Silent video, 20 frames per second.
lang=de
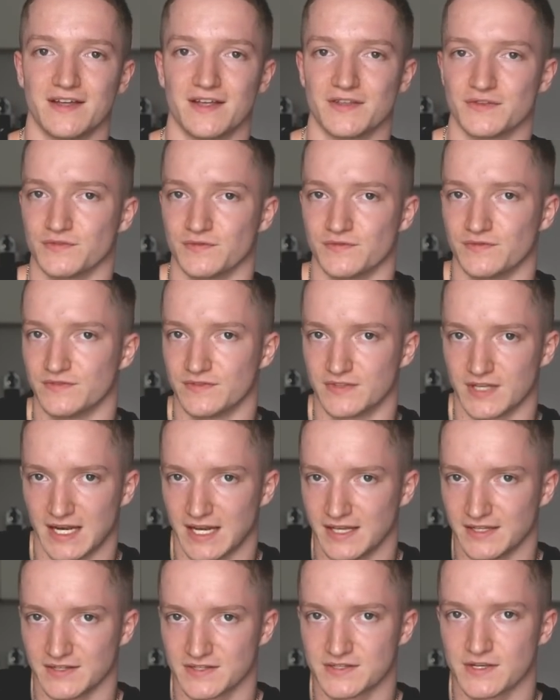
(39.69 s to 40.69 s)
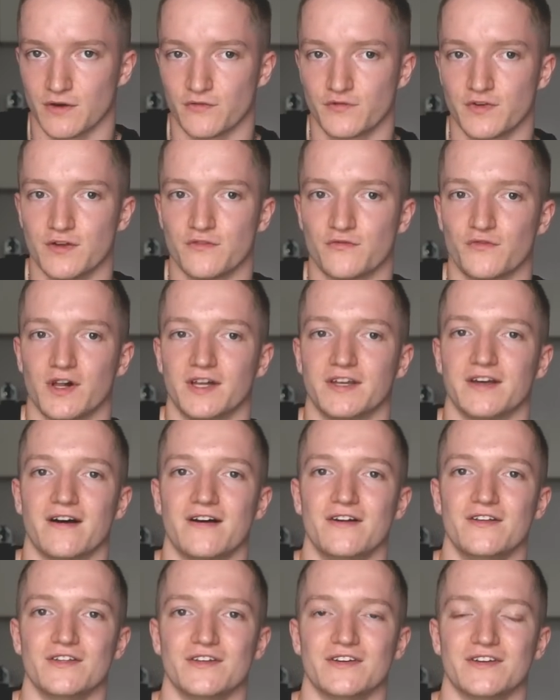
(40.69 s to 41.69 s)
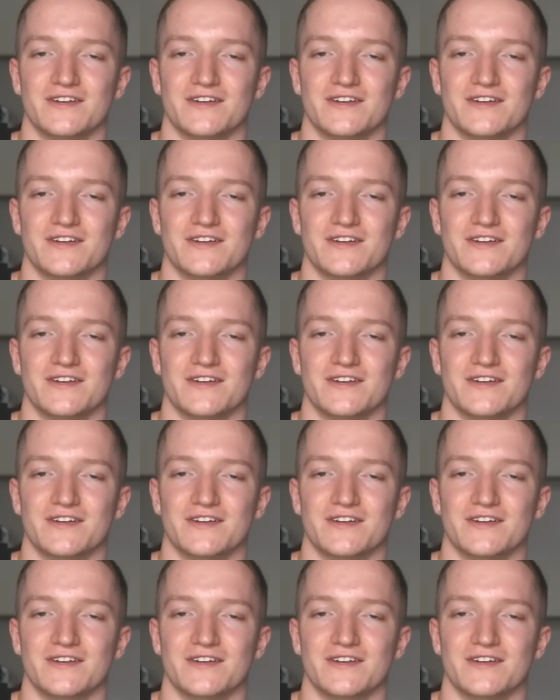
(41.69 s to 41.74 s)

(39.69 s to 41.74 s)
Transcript: Also Talent ist ja auf jeden Fall da.